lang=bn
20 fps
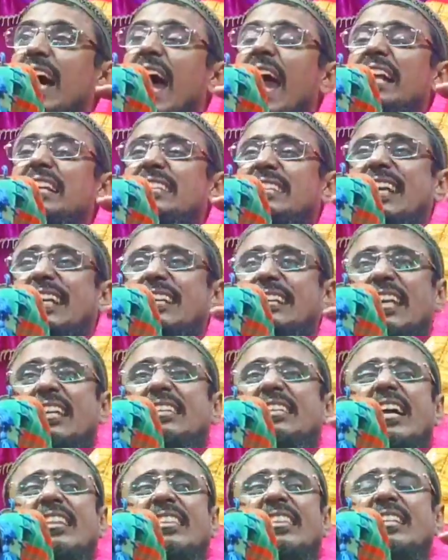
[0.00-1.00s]
সায়েন্সের
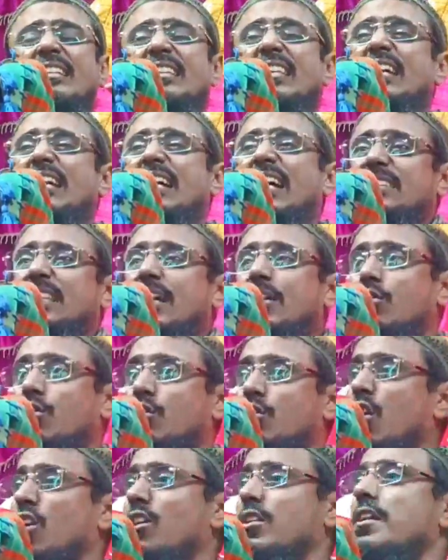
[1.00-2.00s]
টিচারদের জিজ্ঞাসা
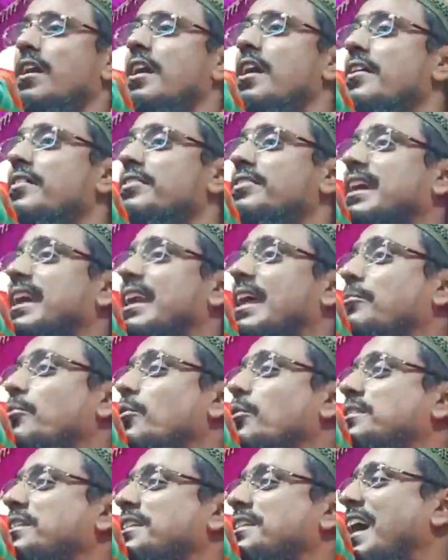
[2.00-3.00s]
করুন তারা
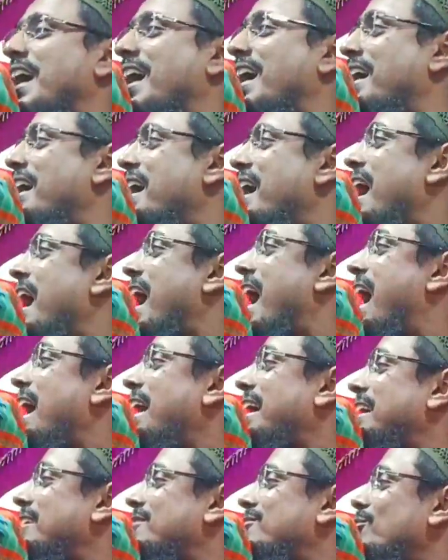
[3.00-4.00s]
বলছে না
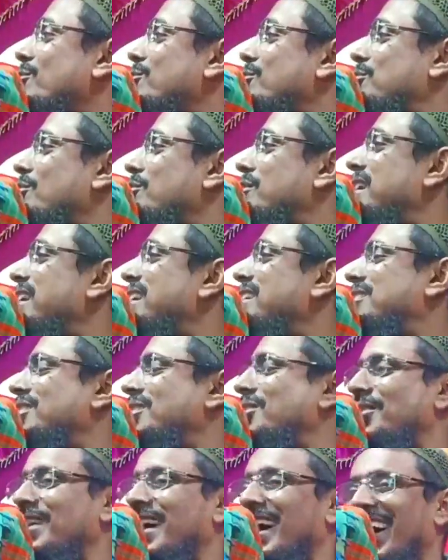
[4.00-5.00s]
আগের তথ্য ঠিক ছিল